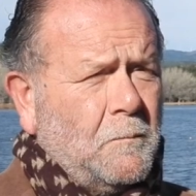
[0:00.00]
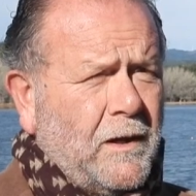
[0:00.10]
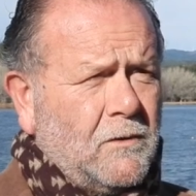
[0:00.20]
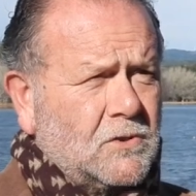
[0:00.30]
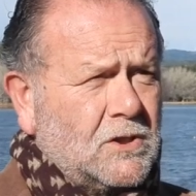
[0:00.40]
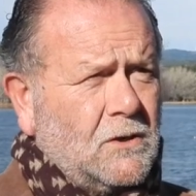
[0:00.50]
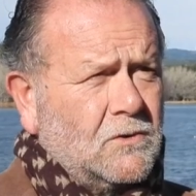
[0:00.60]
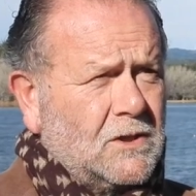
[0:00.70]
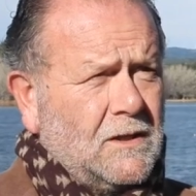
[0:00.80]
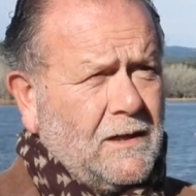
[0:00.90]
Pero si
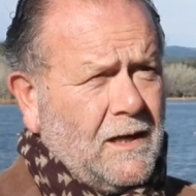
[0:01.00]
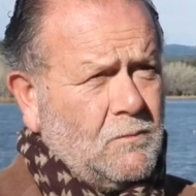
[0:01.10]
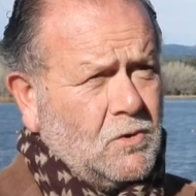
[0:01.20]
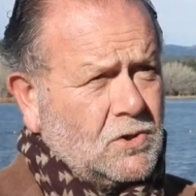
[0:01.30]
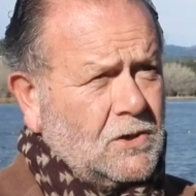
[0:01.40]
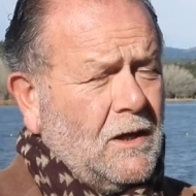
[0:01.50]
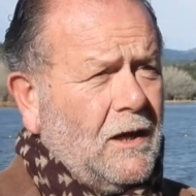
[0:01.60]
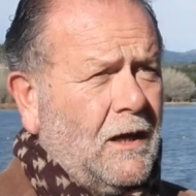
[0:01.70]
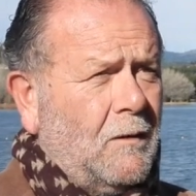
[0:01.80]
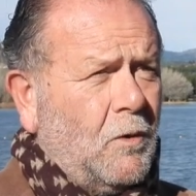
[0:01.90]
consideramos
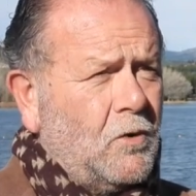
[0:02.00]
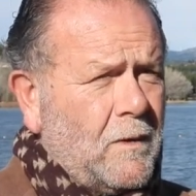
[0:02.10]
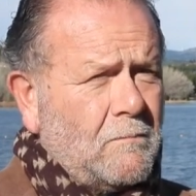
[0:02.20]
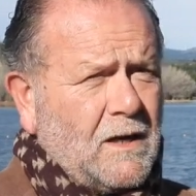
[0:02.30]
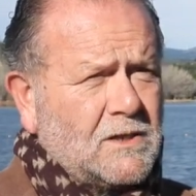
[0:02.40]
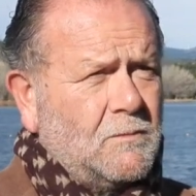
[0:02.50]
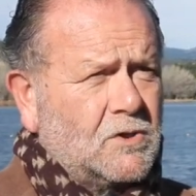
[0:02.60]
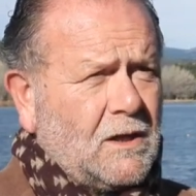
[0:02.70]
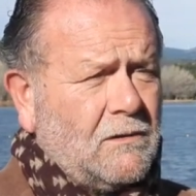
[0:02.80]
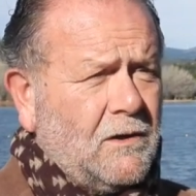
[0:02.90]
el volumen
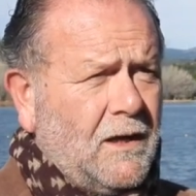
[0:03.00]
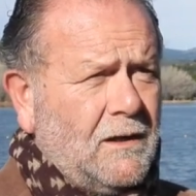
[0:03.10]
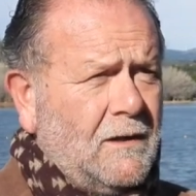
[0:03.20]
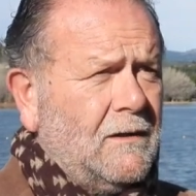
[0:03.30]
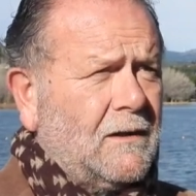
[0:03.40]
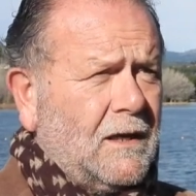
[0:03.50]
máximo estacional,